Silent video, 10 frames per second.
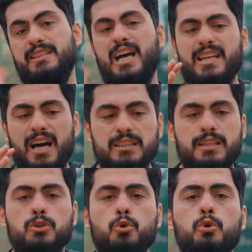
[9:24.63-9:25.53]
Yani
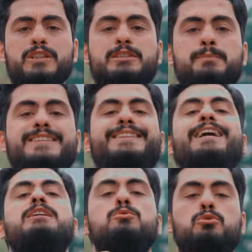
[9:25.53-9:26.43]
Allah'ın o ismini
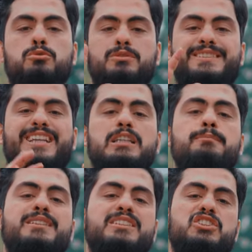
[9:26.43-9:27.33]
tanımıyorsundur.
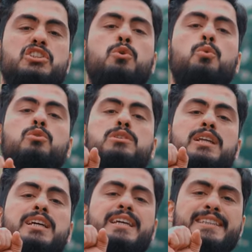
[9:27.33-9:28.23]
Tanımadığın için o
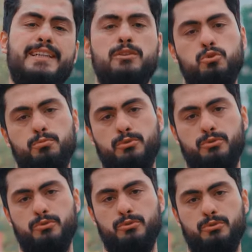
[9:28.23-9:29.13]
noktada yere
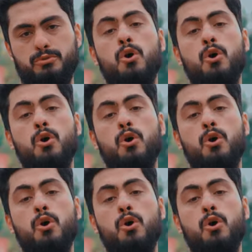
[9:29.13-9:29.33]
düşmüşsündür.